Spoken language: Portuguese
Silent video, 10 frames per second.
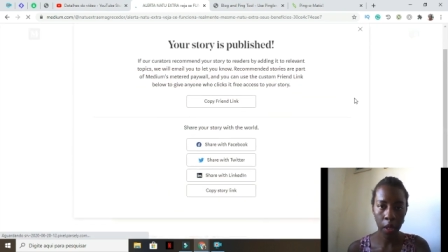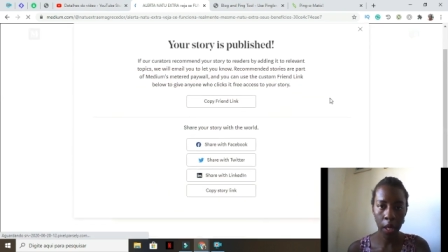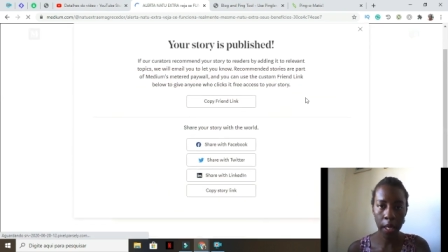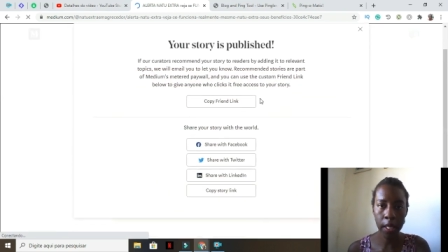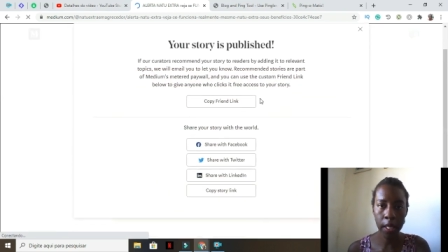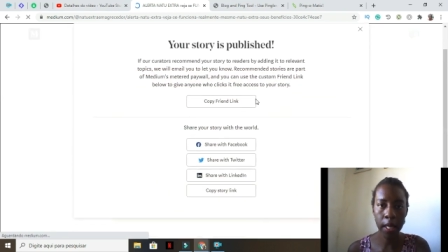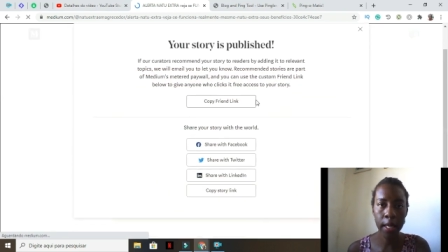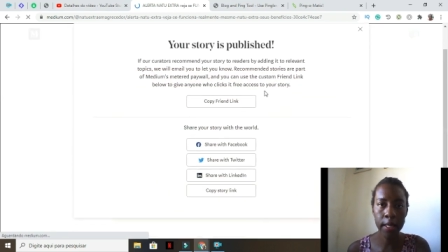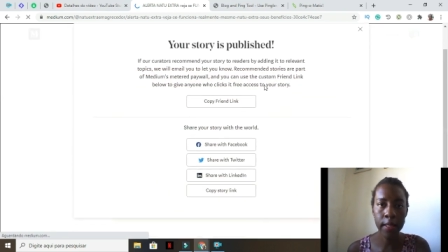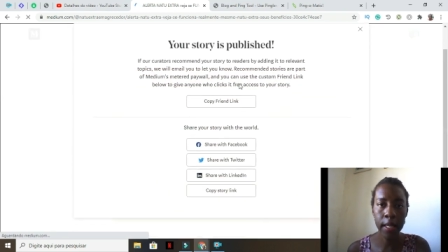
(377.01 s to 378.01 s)
aqui,
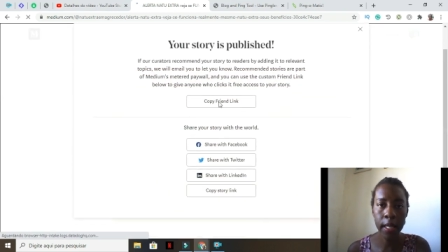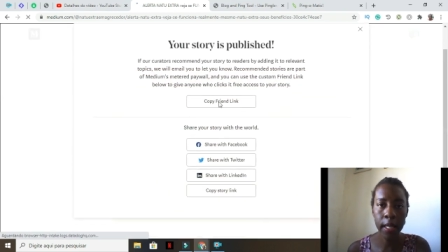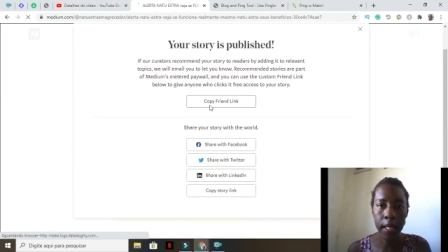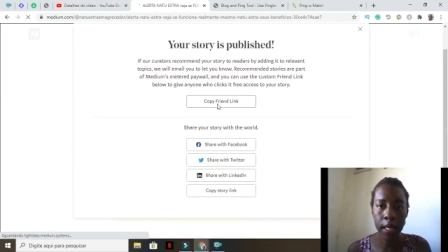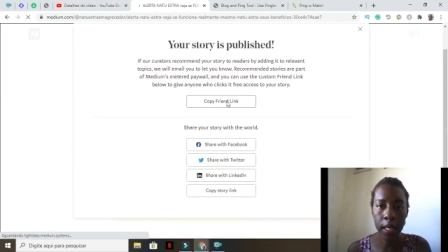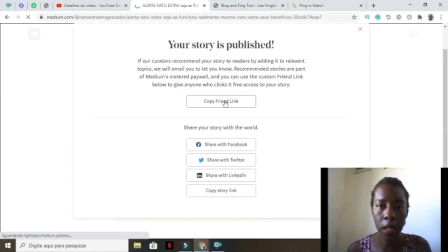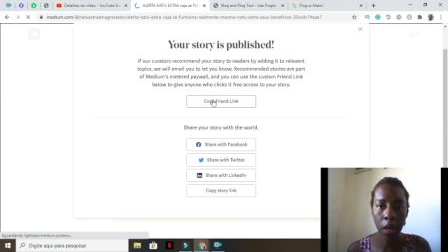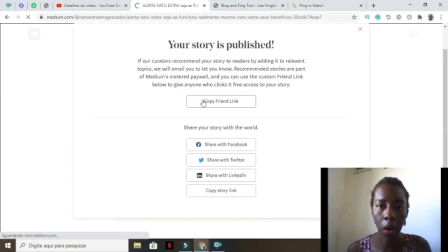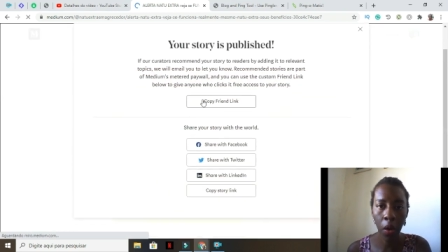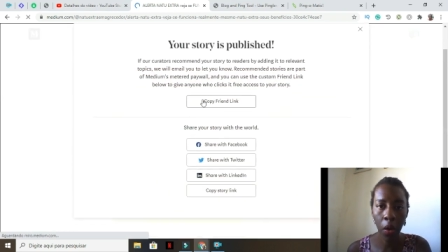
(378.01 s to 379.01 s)
esse link aqui,
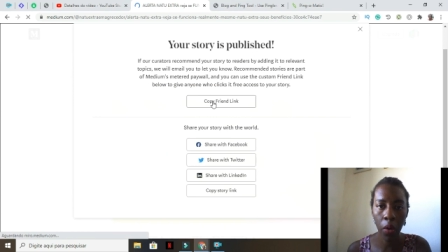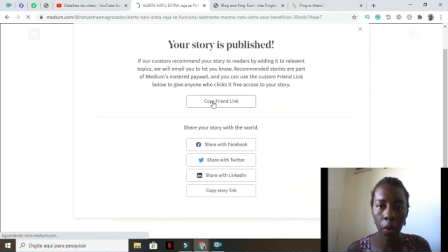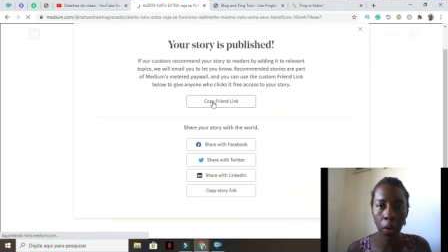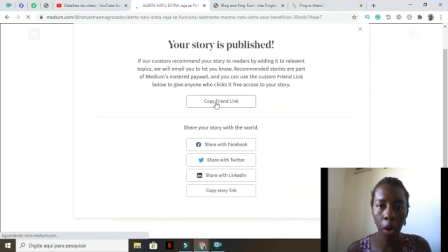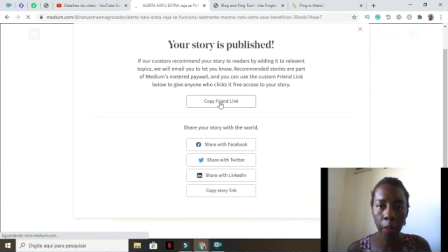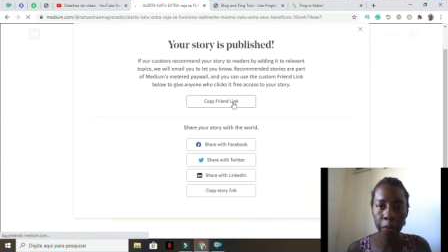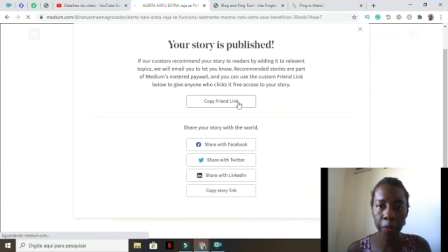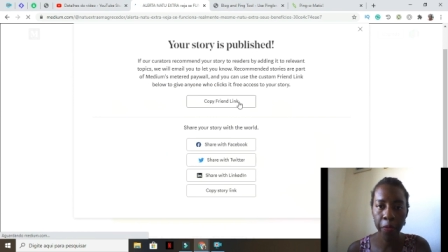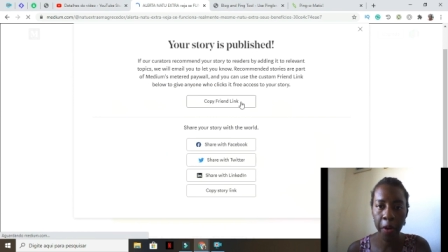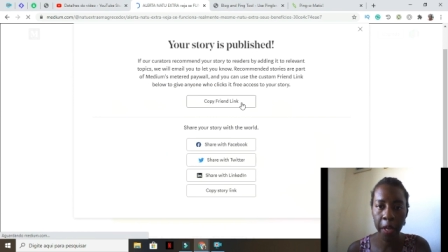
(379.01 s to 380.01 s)
ó. Copy
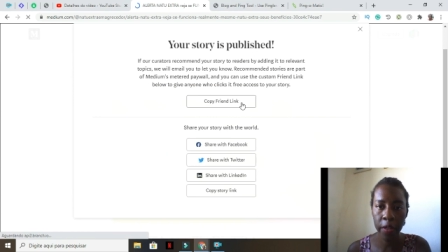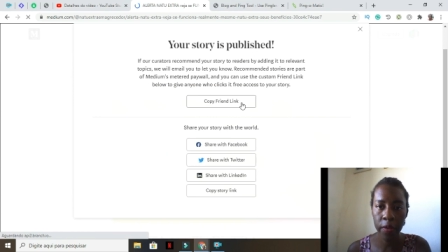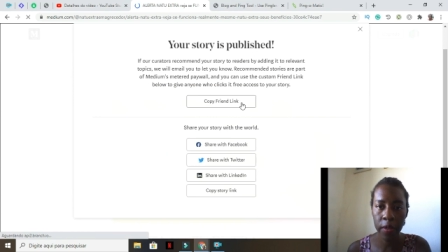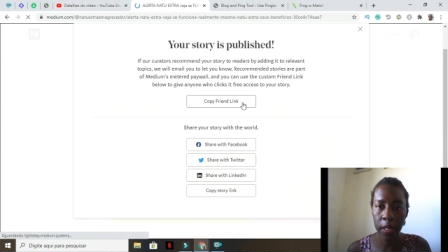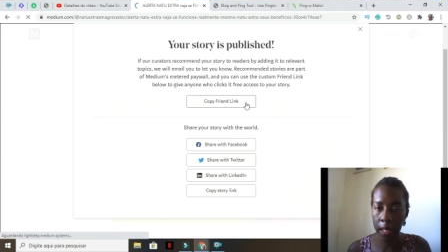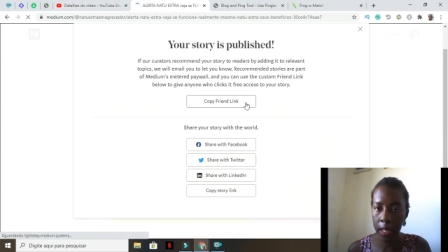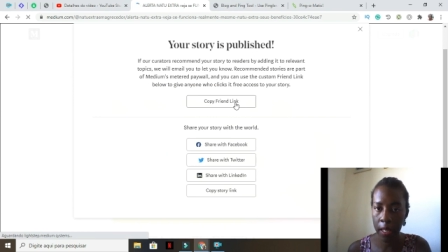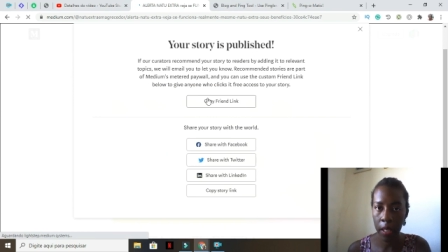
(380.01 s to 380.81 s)
Friends Link.